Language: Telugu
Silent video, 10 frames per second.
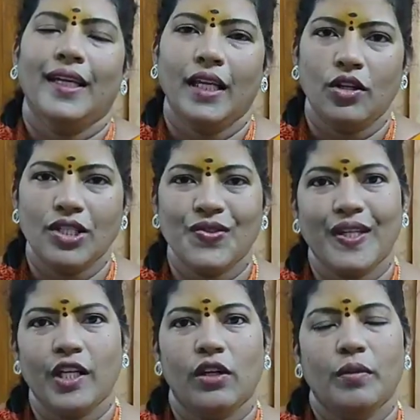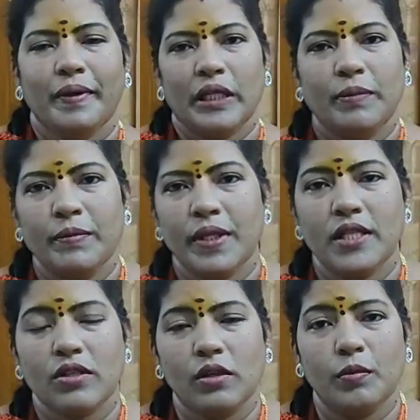ఈ రోజు వీడియోలో మనం ఏం
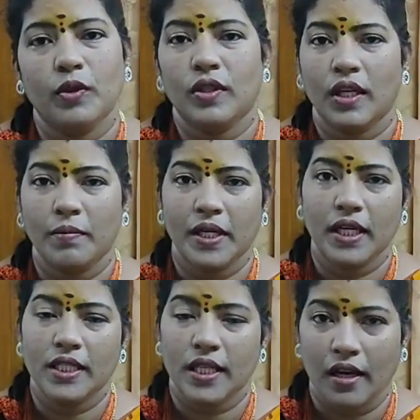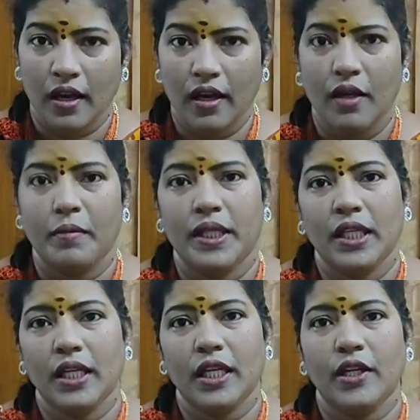తెలుసుకోబోతున్నామంటే
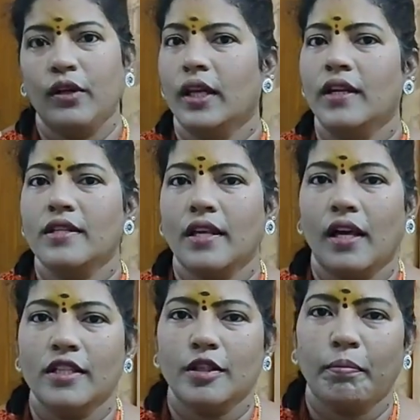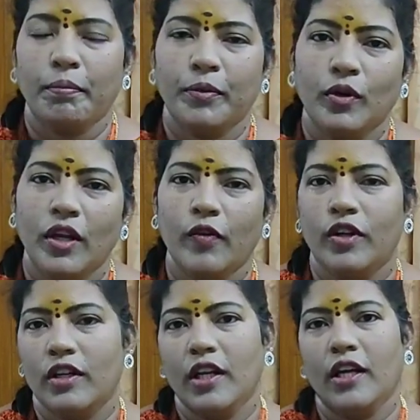చాలామందికి నేను ఎన్నిసార్లు చెప్తూనే
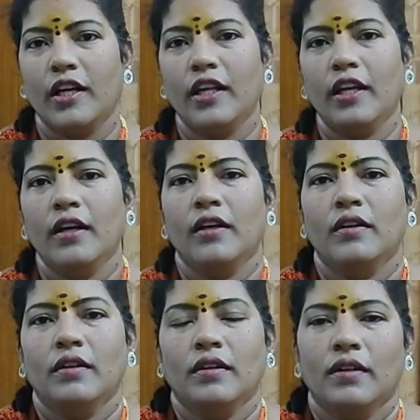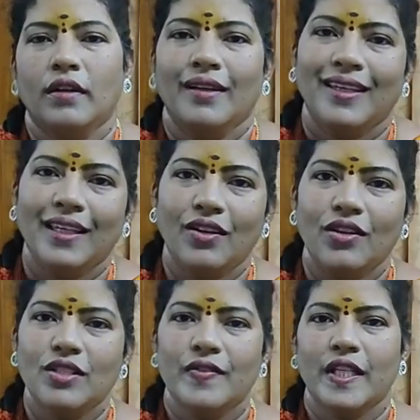ఉంటున్నానండి ఈ
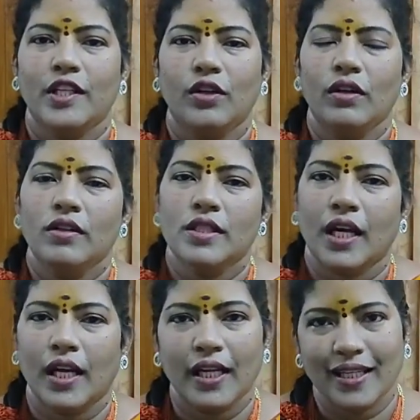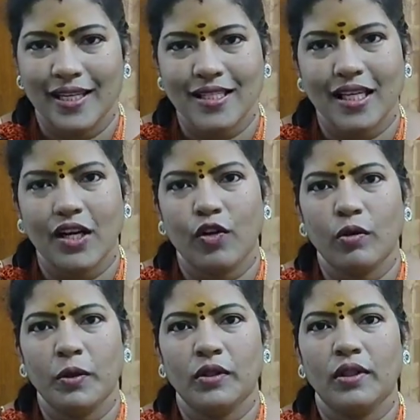రోజు వీడియో చాలా ఇంట్రెస్టింగ్గా
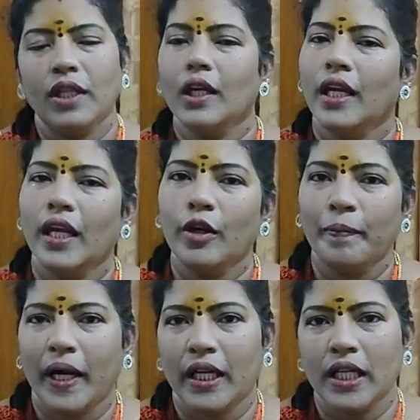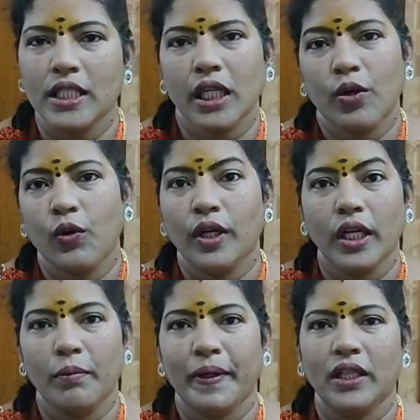ఉండబోతుంది నేను పాటించే
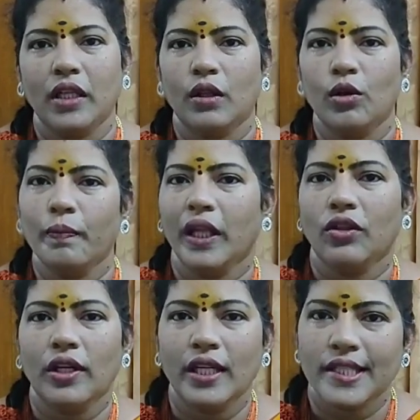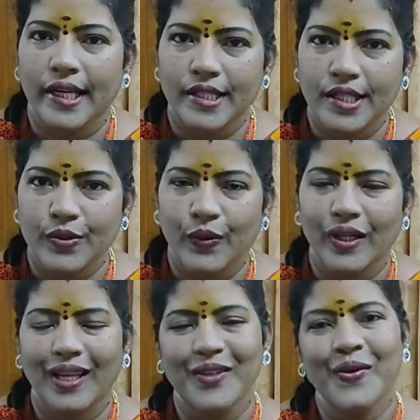కొన్ని పద్ధతులు మీతో నేను షేర్
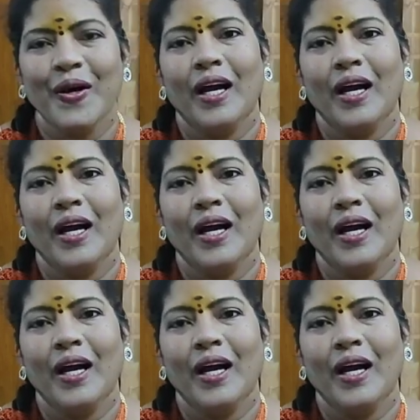చేసుకుంటున్నాను